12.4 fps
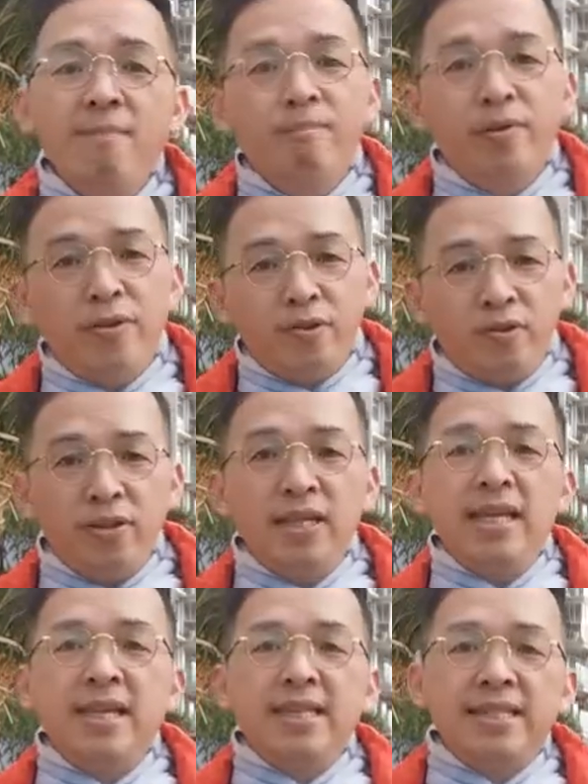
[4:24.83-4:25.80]
Menurut
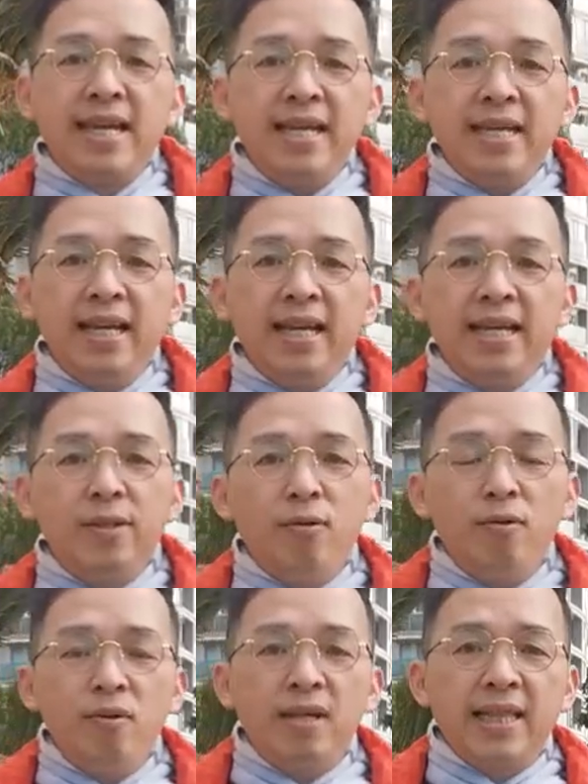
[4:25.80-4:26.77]
saya
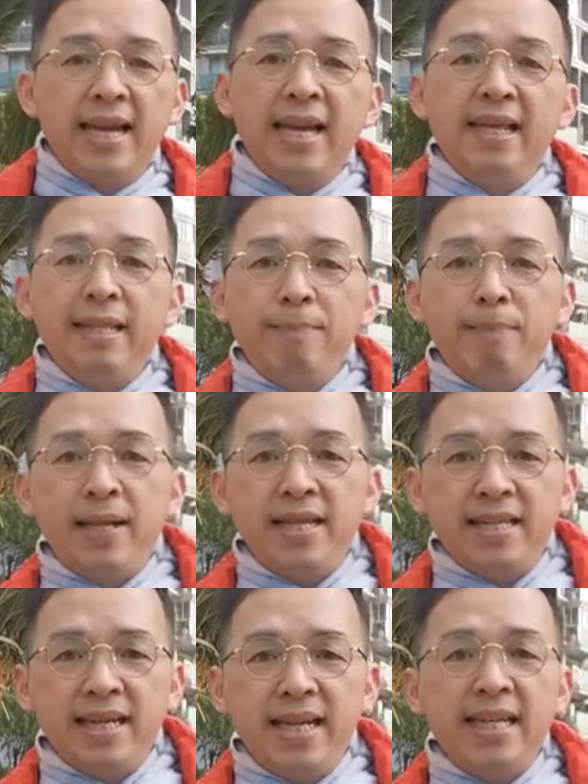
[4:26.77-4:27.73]
itu layak
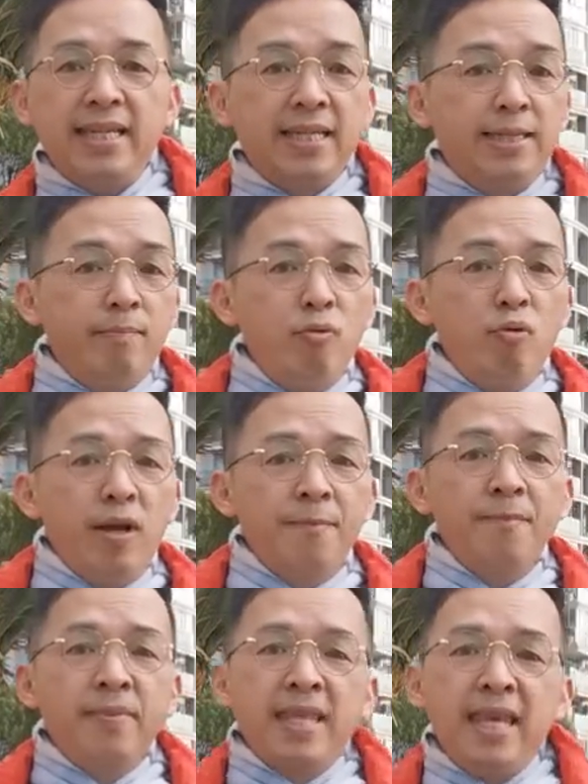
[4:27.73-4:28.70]
dipelajari kita semua.
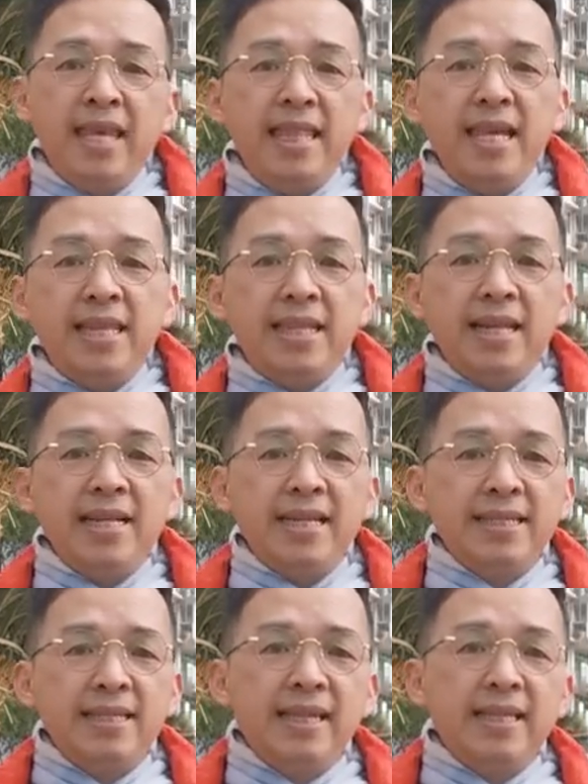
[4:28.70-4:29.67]
Ini adalah
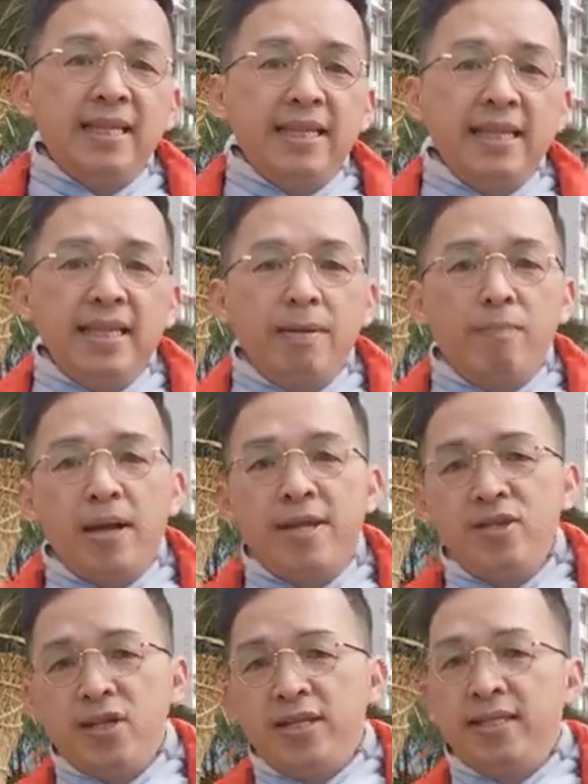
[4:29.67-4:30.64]
nasihat ketiga
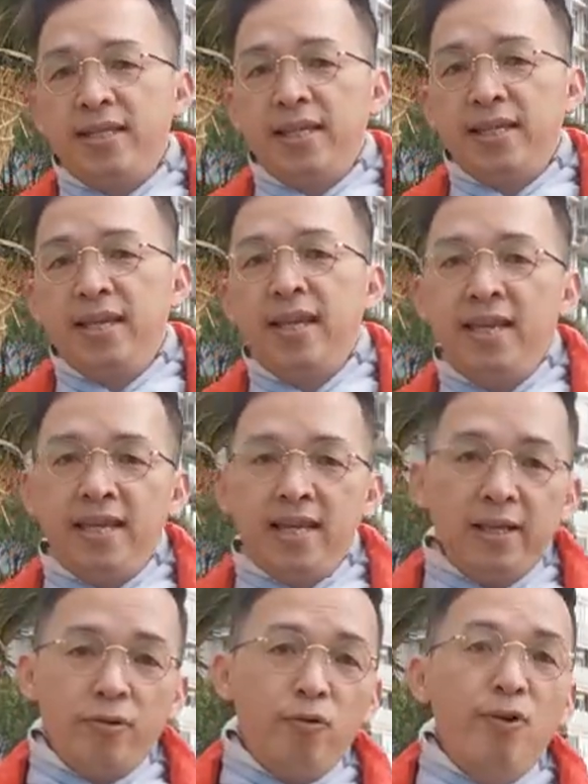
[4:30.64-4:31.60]
Brian Chesky,
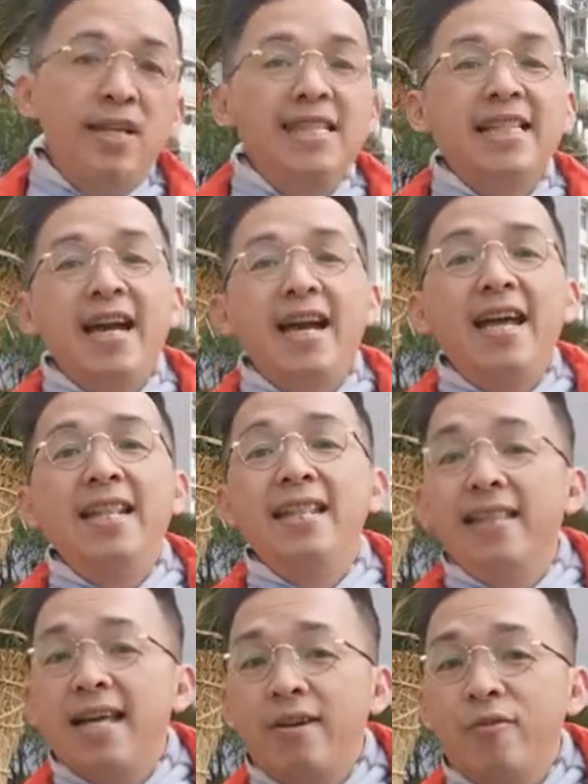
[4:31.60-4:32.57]
yaitu
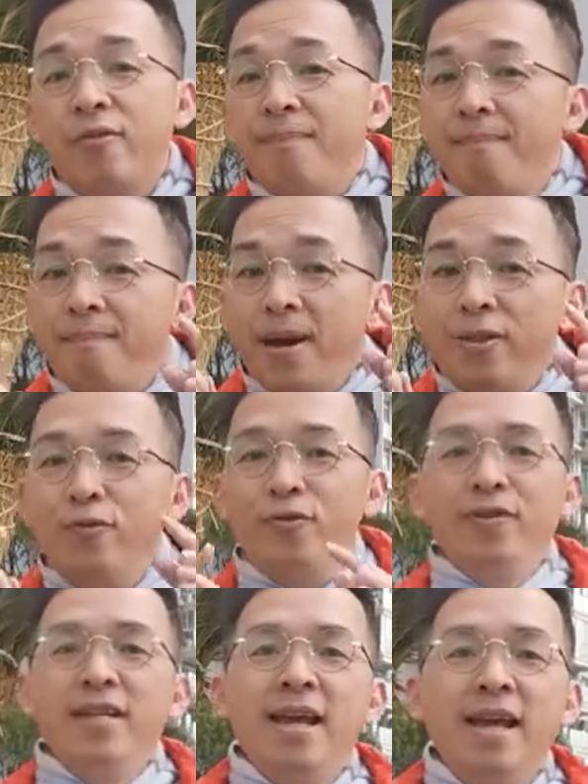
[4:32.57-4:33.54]
jangan takut malu.